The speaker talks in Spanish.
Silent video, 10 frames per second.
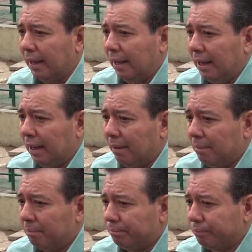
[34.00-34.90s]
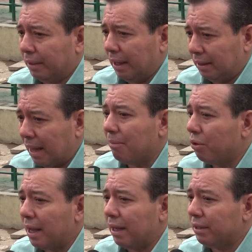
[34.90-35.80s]
eh,
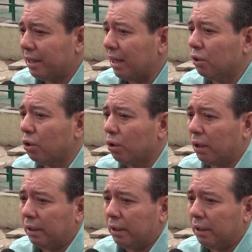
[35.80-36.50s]
estamos ya iniciando,